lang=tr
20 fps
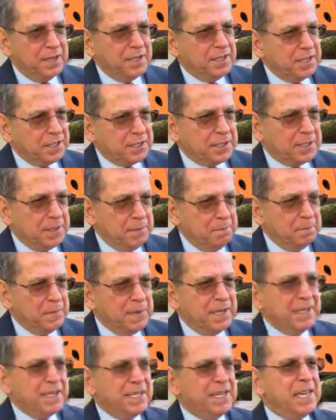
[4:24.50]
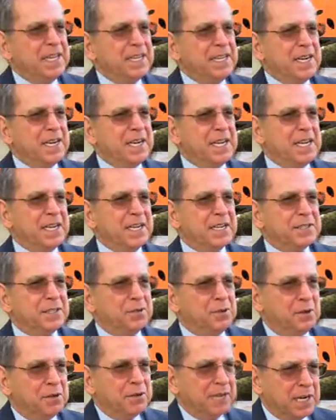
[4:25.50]
Gittim kendilerine
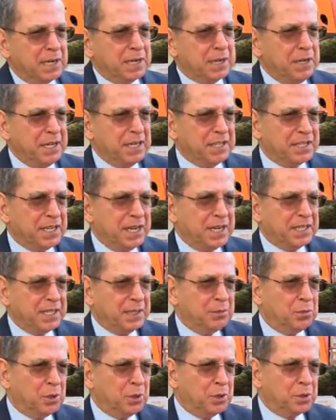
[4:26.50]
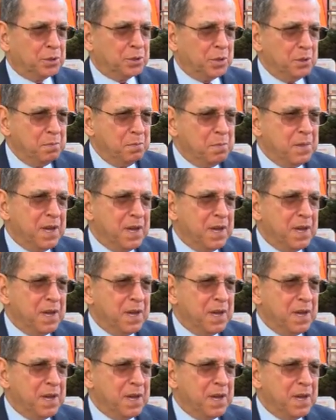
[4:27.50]
yazılı olarak bir ihtarda bulundum.